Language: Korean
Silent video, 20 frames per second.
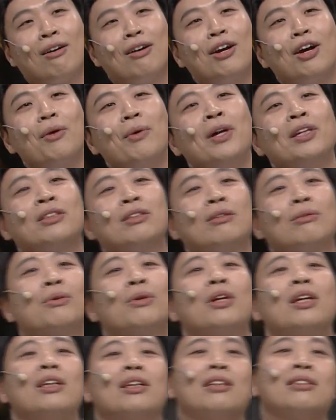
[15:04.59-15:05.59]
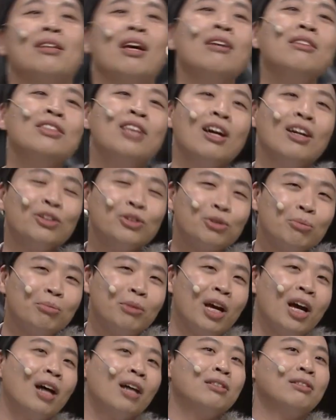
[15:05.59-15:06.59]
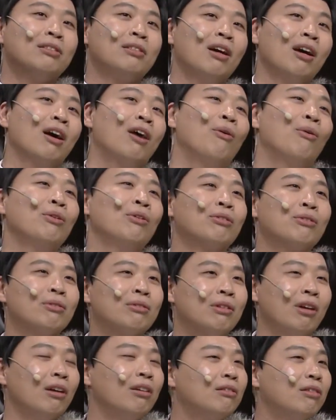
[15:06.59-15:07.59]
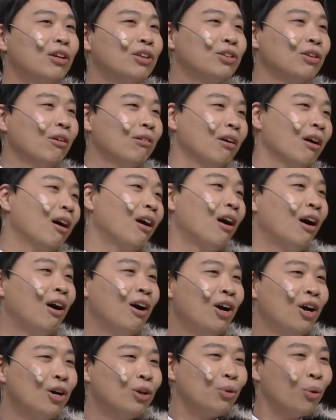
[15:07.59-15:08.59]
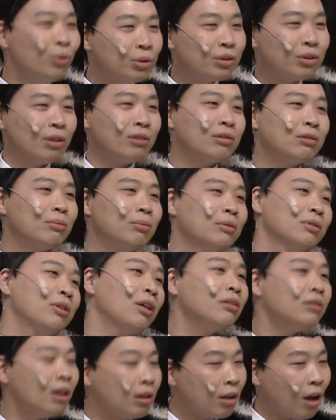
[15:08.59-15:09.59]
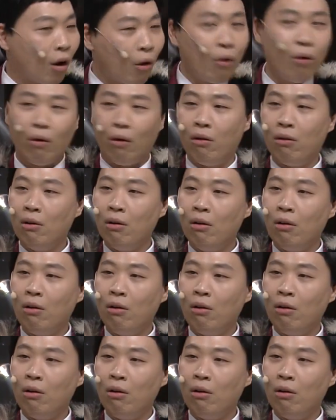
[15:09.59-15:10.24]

그게 왜 싫어 원래 이렇게 생색은 좀 내야지 내가 오늘 또 데이트해서 내가 돈 썼으면 생색 내고